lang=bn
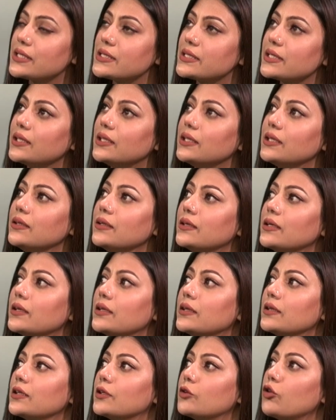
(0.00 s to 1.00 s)
একটা
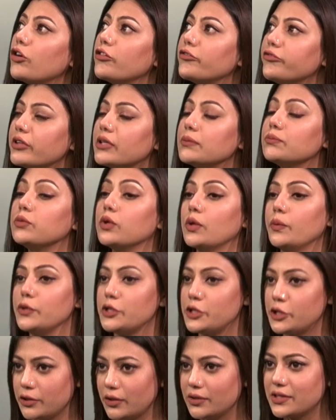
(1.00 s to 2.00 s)
কনফার্ম
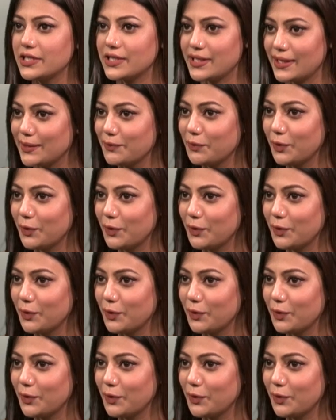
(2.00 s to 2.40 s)
ভবিষ্যৎ যেটাকে